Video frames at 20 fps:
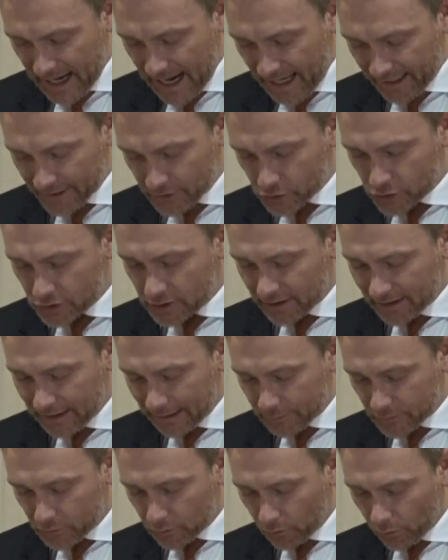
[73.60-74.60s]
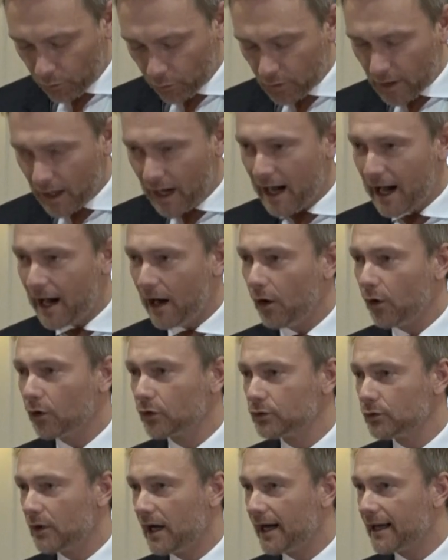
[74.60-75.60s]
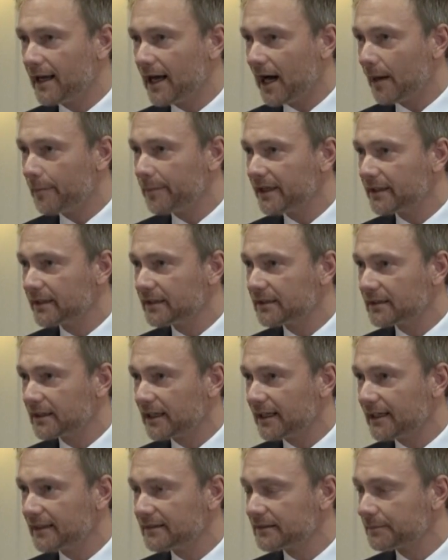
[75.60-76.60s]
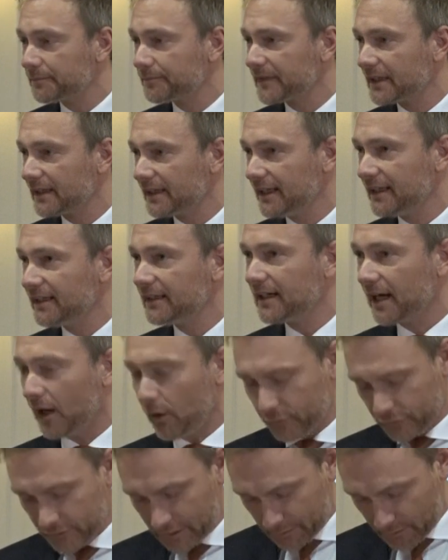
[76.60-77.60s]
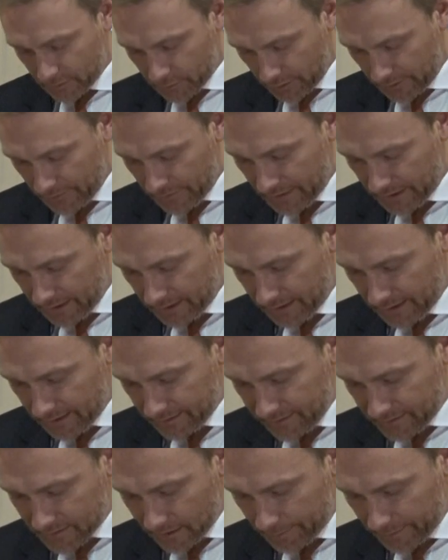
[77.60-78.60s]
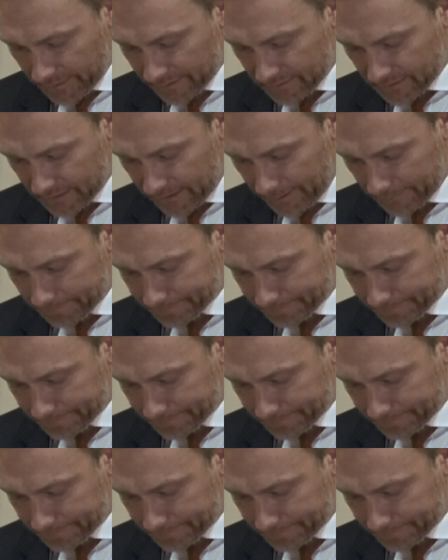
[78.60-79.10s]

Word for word: anstrebt oder auch nur eine Abhängigkeit in Kauf nimmt von dieser Partei.